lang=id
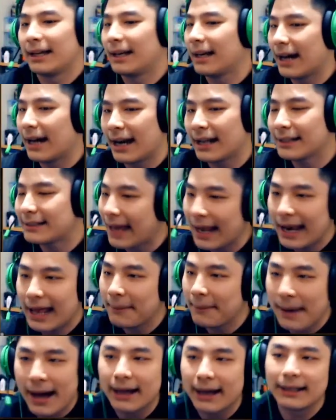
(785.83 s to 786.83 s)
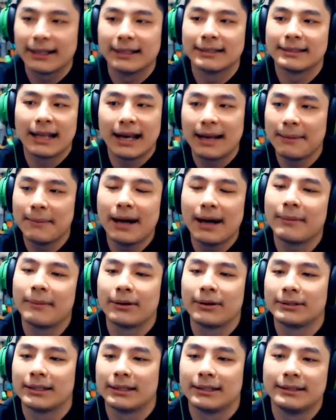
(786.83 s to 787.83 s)
Kedengarannya salah banget, guys. Salah banget
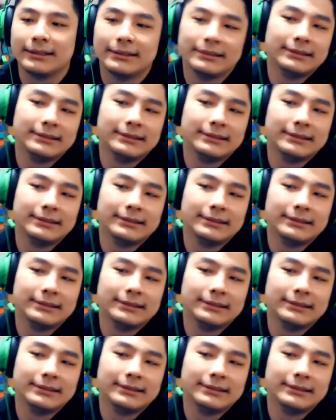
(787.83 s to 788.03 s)
barusan.